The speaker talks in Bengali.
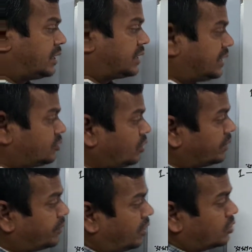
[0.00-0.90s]
তাহলে দুইয়ের
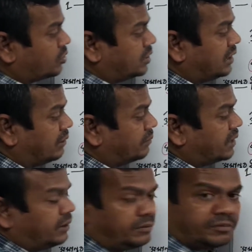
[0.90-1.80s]
পাওয়ার কত দিলাম আমরা
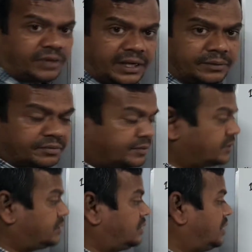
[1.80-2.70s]
ফাইভ
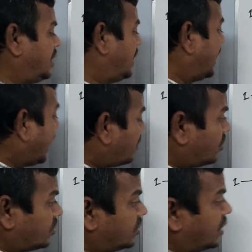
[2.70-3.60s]

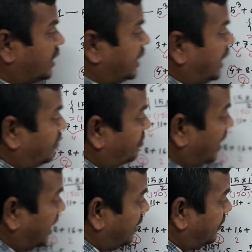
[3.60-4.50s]
এখন এই
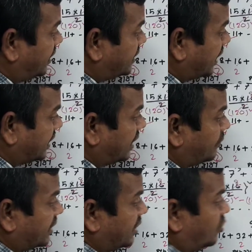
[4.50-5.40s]
ফাইভ এর সাথে
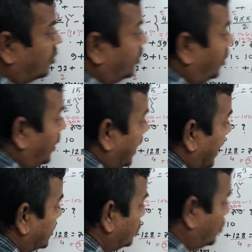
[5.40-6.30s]
আমরা কি করব
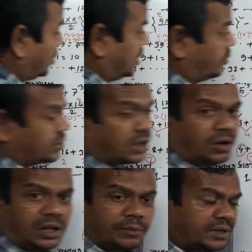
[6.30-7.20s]
এক যোগ করে দিব
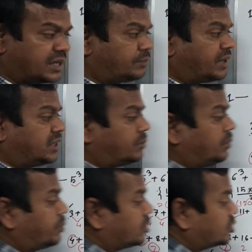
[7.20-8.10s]
তাহলে আমরা কি পেয়ে যাব
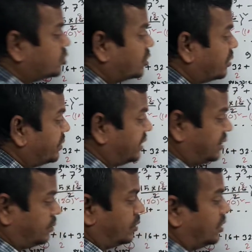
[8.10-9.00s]
পদের সংখ্যা পেয়ে
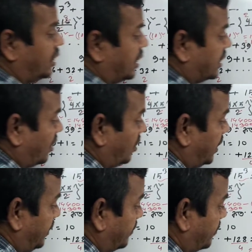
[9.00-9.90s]
যাব তাহলে
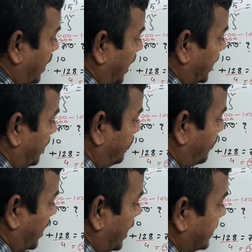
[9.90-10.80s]
ফাইভ
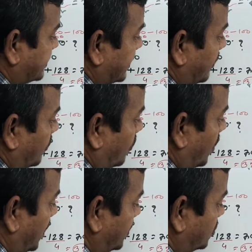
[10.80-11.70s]
প্লাস
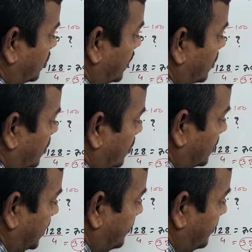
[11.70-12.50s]
ওয়ান সমান কত হচ্ছে